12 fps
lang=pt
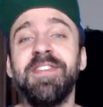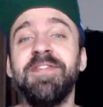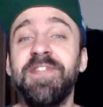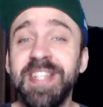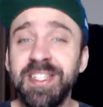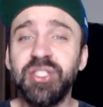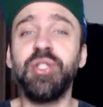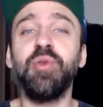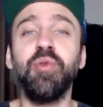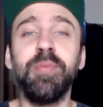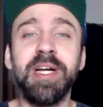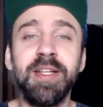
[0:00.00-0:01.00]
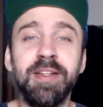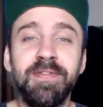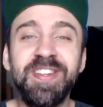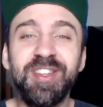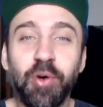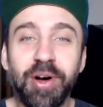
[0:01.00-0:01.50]
21
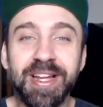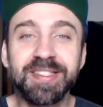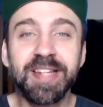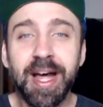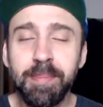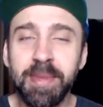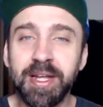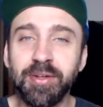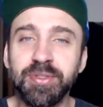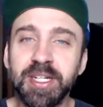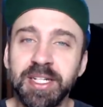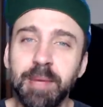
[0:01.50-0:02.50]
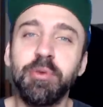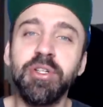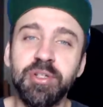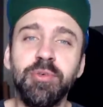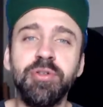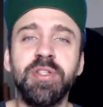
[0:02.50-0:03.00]
vitórias a menos e depois
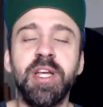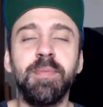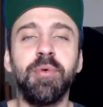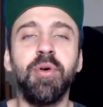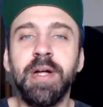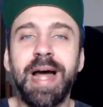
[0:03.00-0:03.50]
de muito tempo